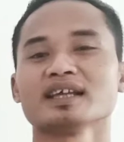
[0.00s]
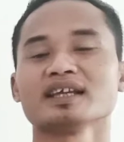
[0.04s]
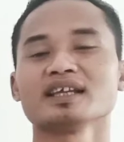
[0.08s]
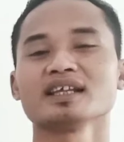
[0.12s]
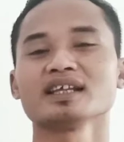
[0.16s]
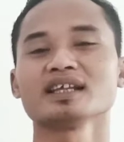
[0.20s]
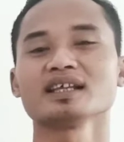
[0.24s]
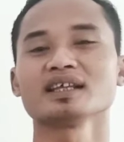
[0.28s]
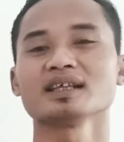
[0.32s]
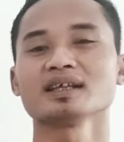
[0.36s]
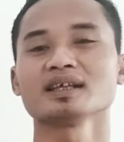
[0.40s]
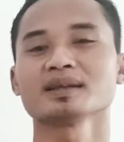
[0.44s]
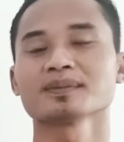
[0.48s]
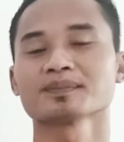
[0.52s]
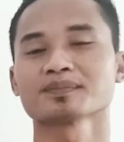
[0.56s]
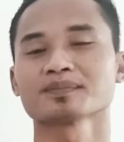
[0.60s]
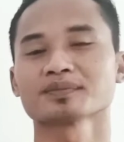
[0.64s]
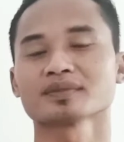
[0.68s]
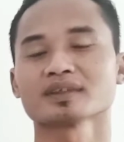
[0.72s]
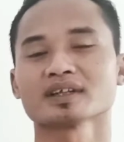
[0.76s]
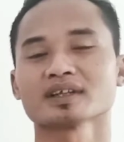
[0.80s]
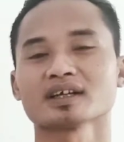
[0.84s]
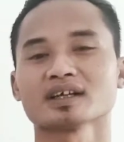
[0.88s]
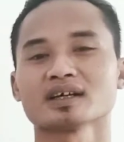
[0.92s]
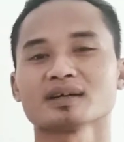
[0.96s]
Jenny
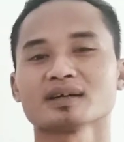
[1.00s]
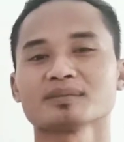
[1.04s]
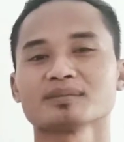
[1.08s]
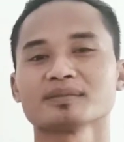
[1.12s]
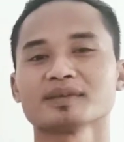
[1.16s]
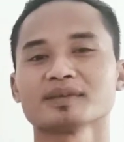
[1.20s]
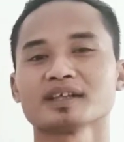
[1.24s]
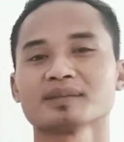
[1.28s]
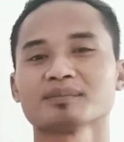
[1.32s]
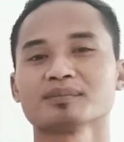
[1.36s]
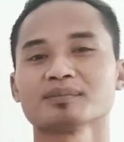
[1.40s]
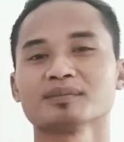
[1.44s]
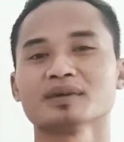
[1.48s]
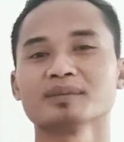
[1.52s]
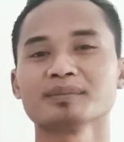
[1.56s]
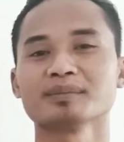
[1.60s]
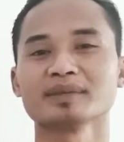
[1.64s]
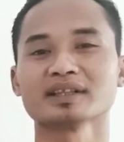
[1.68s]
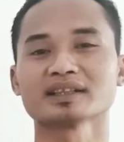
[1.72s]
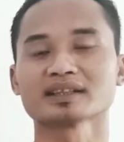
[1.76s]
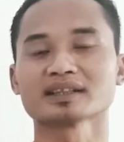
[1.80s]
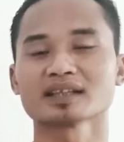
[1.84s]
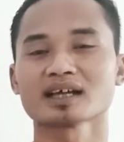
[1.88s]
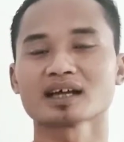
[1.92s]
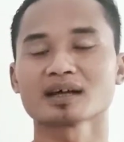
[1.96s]
eh, um,
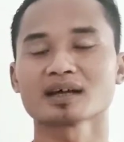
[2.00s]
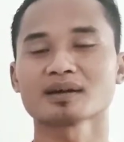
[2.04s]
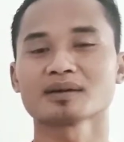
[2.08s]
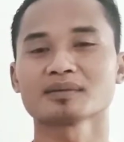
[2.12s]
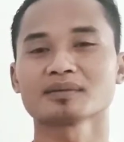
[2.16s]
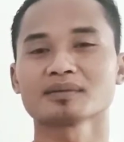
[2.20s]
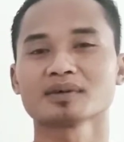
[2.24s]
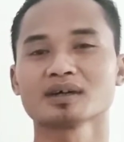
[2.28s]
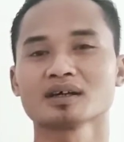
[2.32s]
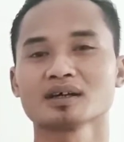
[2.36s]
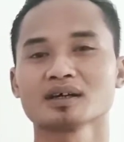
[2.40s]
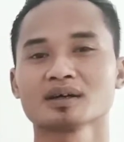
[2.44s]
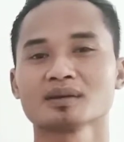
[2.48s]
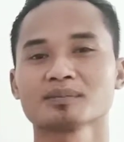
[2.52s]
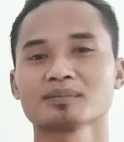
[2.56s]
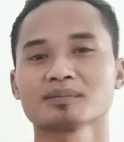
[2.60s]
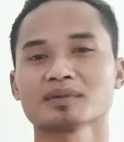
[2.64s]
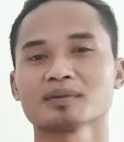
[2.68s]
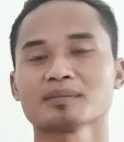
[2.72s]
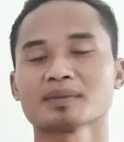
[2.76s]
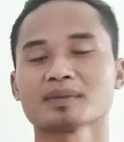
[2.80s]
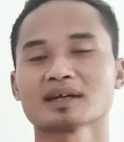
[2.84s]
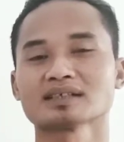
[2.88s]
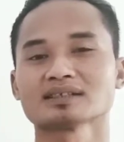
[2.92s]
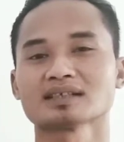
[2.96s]
meminta
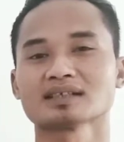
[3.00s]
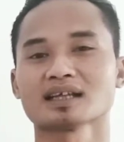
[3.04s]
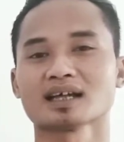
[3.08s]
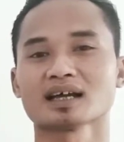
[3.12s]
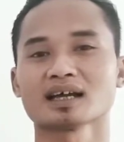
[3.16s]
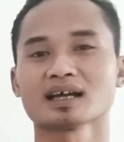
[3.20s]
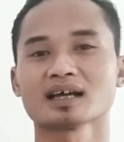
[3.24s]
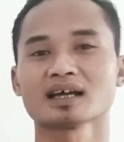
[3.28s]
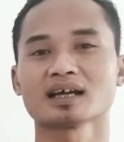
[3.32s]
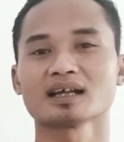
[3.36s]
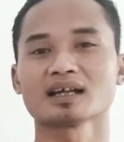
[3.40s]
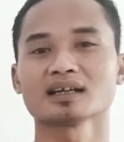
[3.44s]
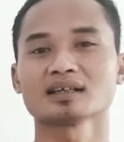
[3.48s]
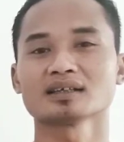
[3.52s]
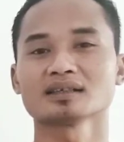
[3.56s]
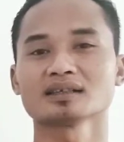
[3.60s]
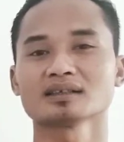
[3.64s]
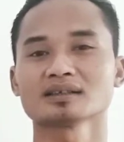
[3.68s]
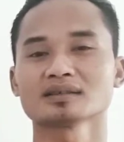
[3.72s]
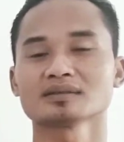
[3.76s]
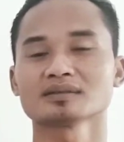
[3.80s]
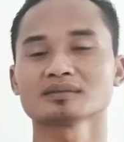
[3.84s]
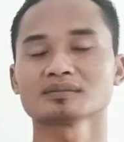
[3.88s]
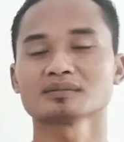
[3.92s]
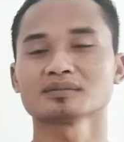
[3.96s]
pemasangan
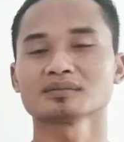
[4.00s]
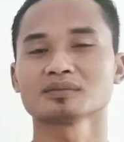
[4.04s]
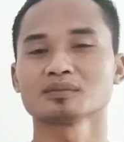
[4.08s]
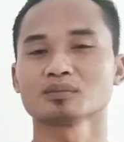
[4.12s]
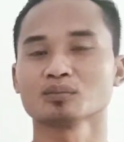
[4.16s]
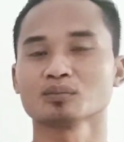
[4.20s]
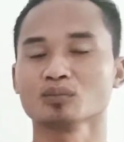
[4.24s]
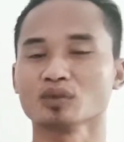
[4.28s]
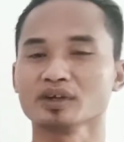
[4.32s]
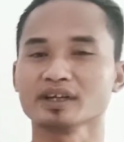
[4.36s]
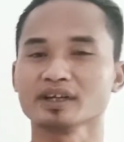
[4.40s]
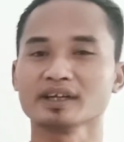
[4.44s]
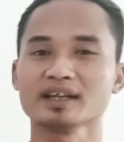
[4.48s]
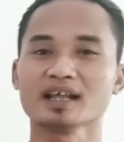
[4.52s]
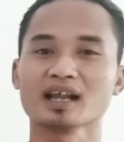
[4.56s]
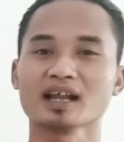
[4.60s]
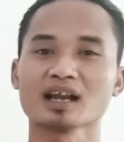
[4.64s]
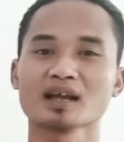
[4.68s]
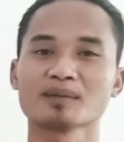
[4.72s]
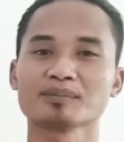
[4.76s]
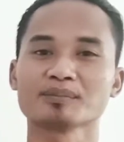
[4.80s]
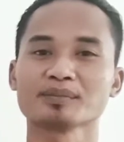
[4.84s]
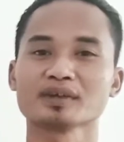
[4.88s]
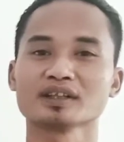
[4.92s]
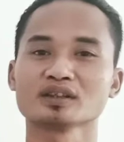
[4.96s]
body
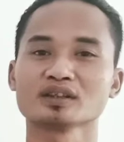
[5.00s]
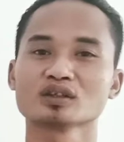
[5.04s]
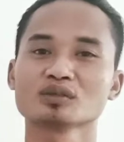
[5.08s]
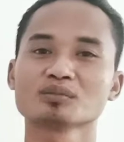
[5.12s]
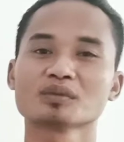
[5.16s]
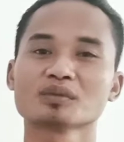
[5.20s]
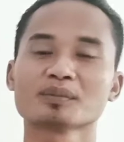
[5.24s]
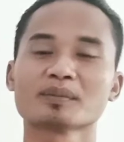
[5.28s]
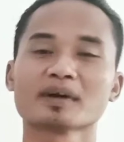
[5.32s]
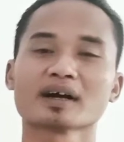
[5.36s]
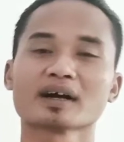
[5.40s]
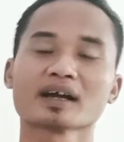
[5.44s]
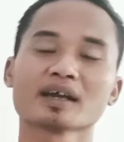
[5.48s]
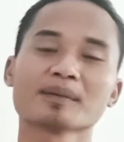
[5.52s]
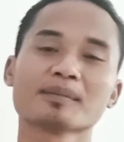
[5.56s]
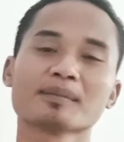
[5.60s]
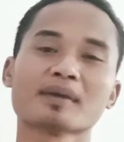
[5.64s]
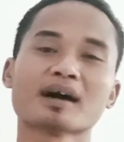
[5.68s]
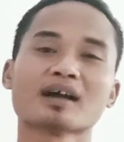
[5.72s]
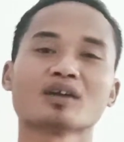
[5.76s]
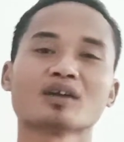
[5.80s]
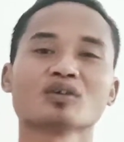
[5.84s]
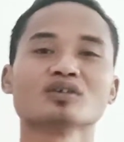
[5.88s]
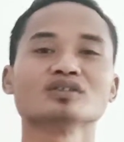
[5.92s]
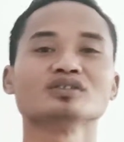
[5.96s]
dalam pintu memakai
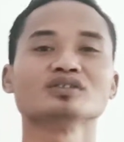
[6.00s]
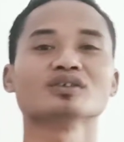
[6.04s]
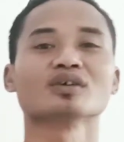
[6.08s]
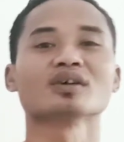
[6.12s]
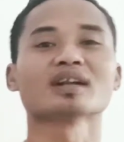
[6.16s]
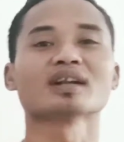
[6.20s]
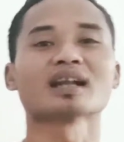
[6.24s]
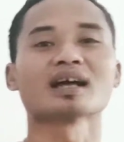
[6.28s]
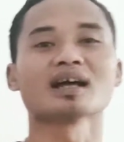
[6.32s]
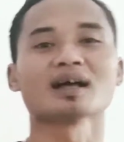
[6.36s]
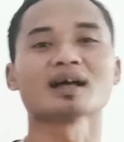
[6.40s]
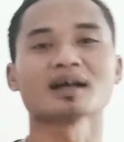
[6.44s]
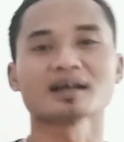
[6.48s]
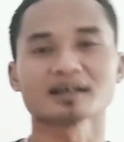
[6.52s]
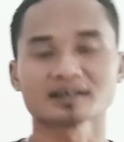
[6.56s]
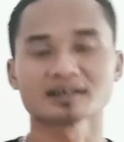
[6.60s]
bahan ojora